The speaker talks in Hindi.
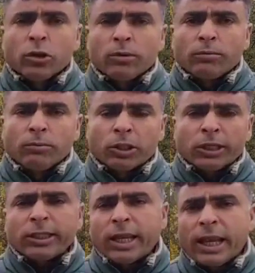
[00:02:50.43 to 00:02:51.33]
मुतद
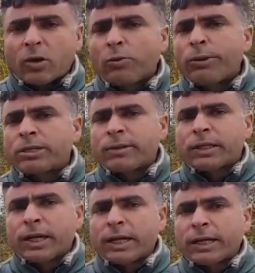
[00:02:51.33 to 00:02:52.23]
इलाकों में इस वक्त
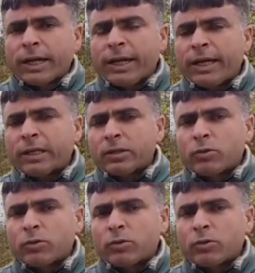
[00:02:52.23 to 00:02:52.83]
अगर कहें कि